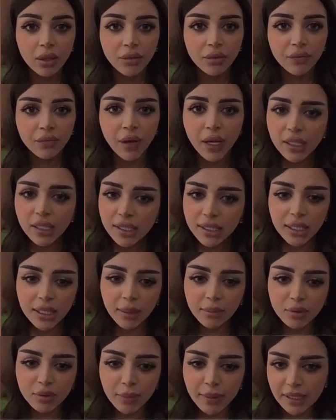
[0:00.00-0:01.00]

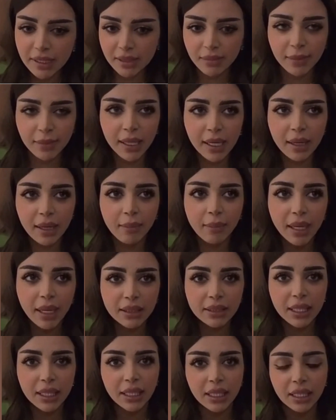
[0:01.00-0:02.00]
فانصدمت بس من
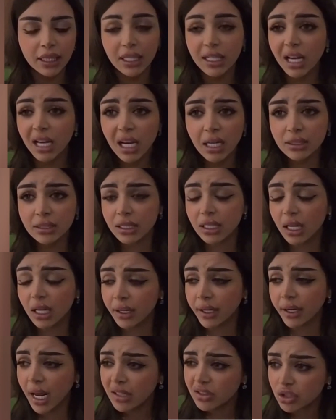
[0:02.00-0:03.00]
المقطع انه يعني عادي
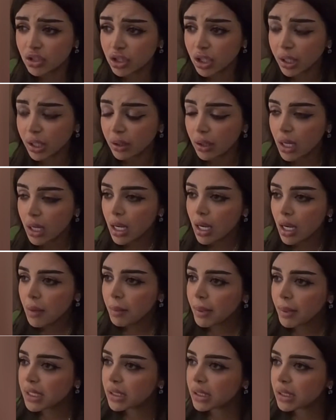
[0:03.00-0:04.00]
انا انشر
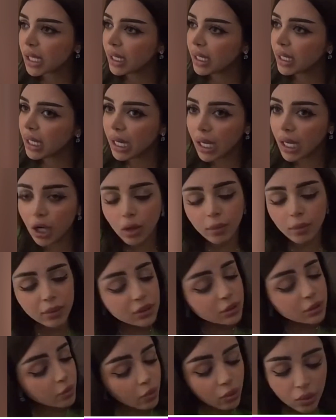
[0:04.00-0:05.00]
بس كان عليكم
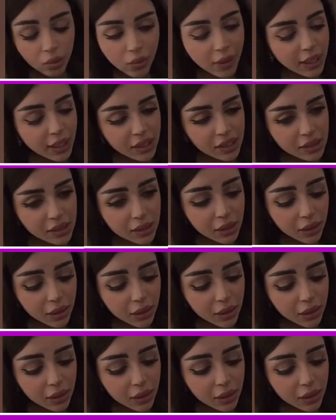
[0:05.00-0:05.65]
وانت مو كويس